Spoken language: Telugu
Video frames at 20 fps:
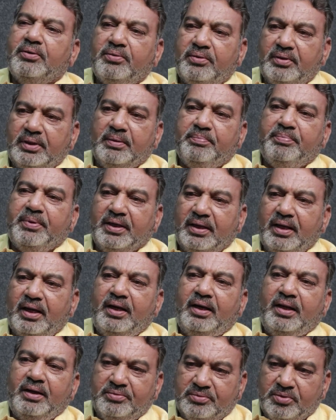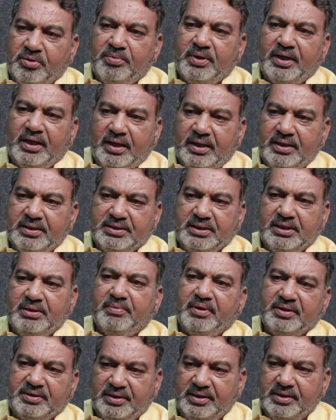అనుకున్నాడు ఎప్పటికైనా నేను కుమరయ్య అనే
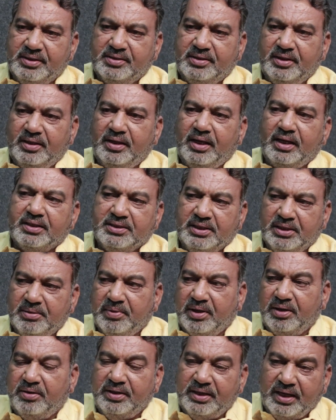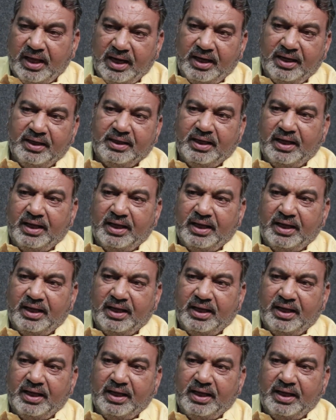సినిమా తీస్తే ఆ సినిమాలో ఈ నారాయణ